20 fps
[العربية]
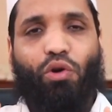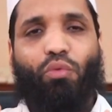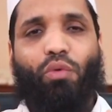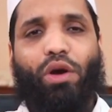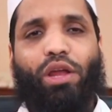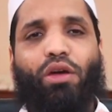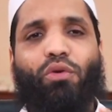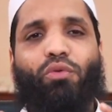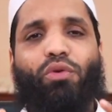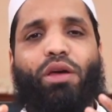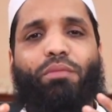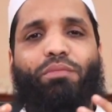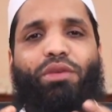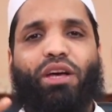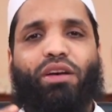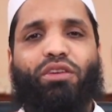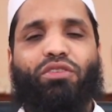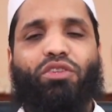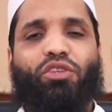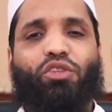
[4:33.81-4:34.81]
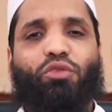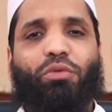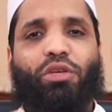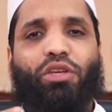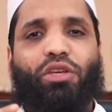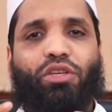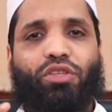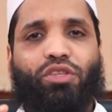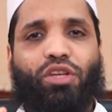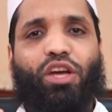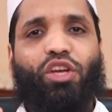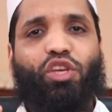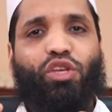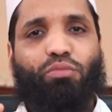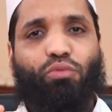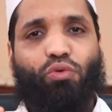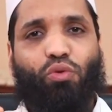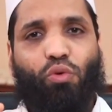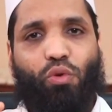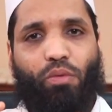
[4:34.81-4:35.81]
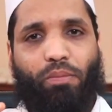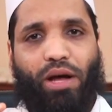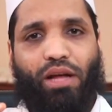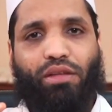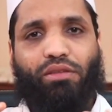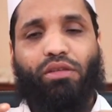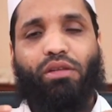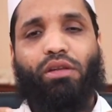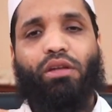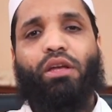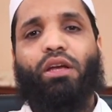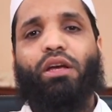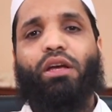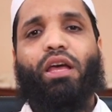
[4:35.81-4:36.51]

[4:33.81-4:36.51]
ولو لم يقصد به صاحبه الباطل